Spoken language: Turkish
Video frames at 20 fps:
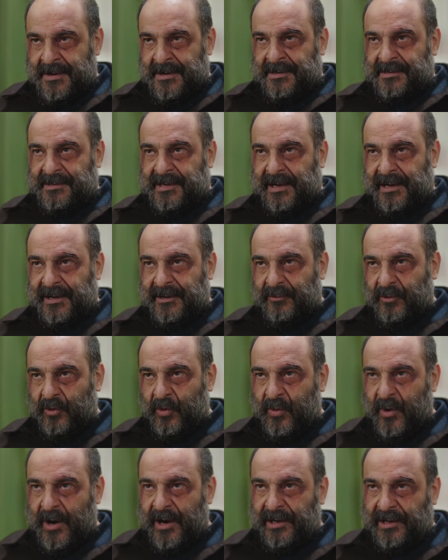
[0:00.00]
sen
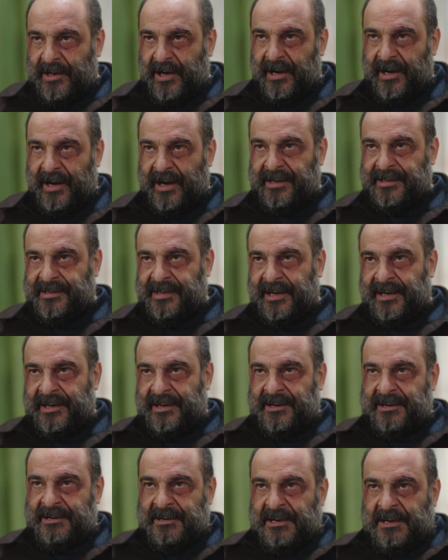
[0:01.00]
Umay Karaysan
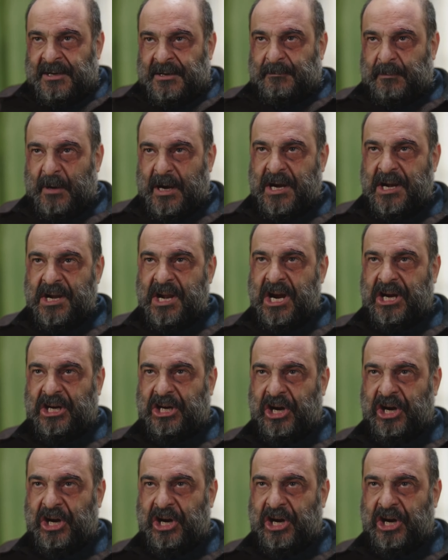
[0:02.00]
ben de